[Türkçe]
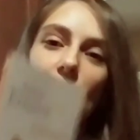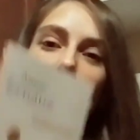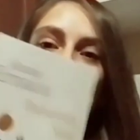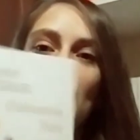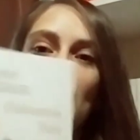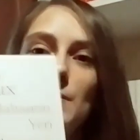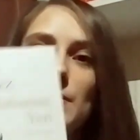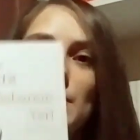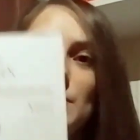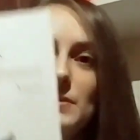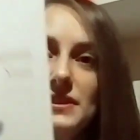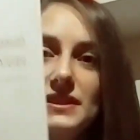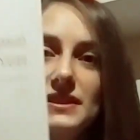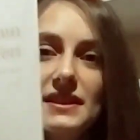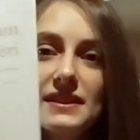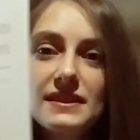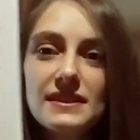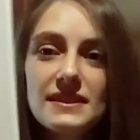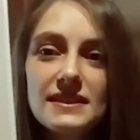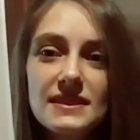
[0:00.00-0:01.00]
Babamın
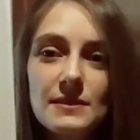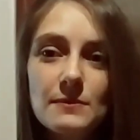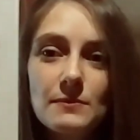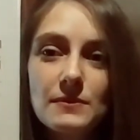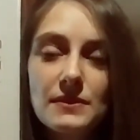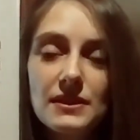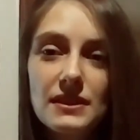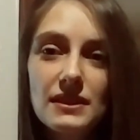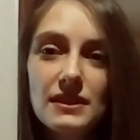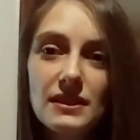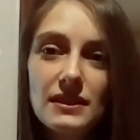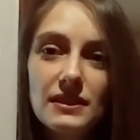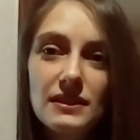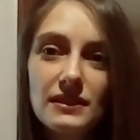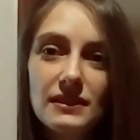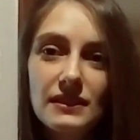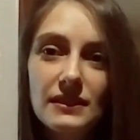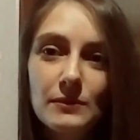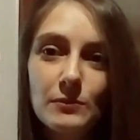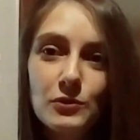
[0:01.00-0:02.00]
Yeri isimli
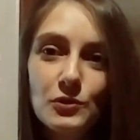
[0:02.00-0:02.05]
e,